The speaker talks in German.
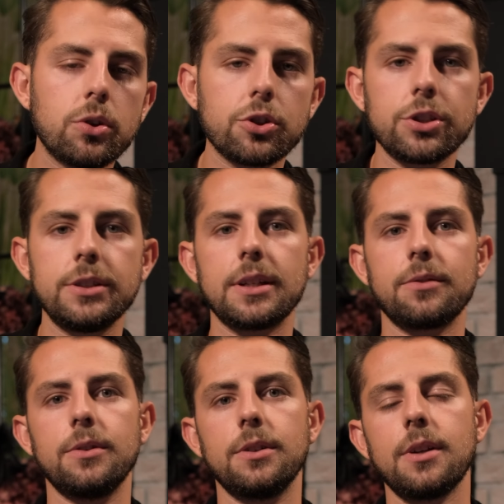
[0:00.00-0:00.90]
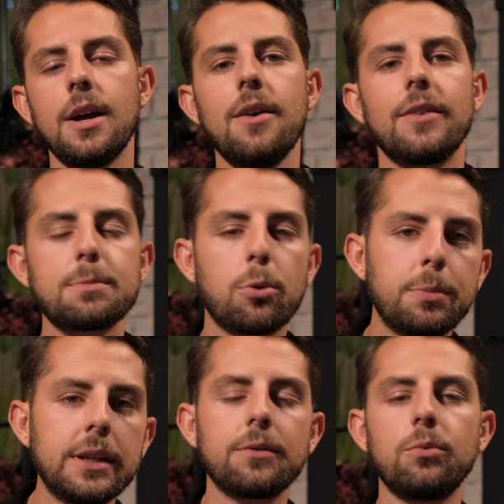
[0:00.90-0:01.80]
geschildert wird, was
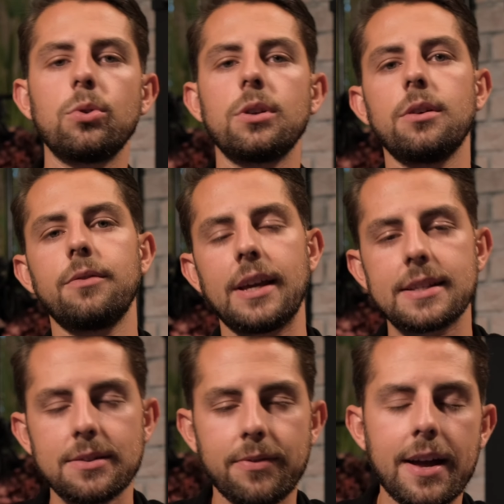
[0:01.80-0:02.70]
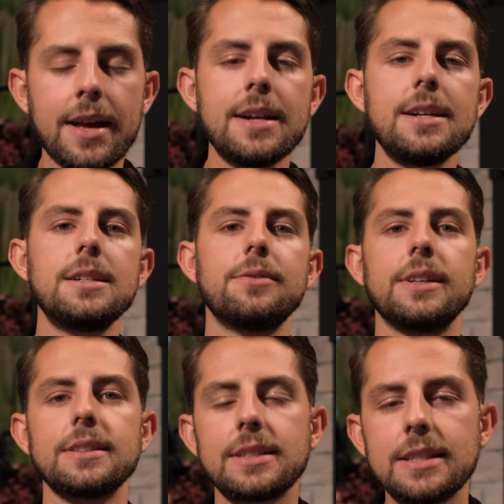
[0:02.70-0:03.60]
probiert wurde, wie er sich verhält, wie
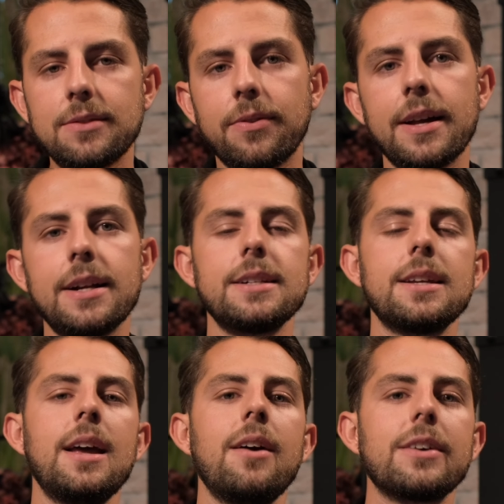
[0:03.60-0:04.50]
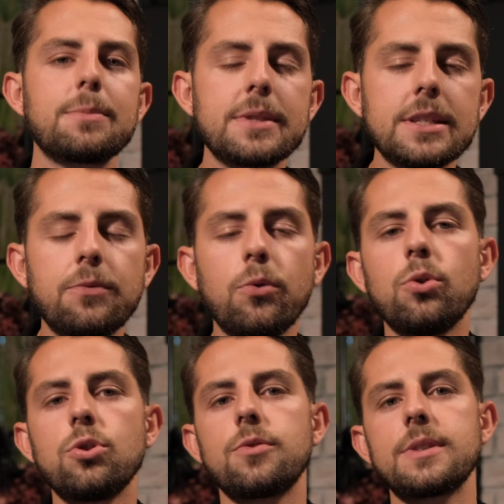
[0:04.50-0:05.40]
er sich nicht verhält, was man sich
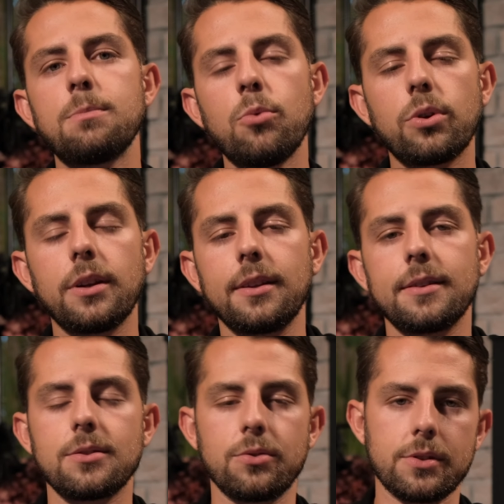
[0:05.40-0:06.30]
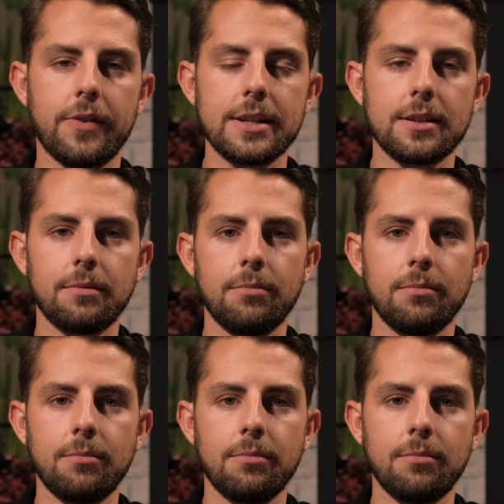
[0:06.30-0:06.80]
wünscht, was möglich ist und so weiter.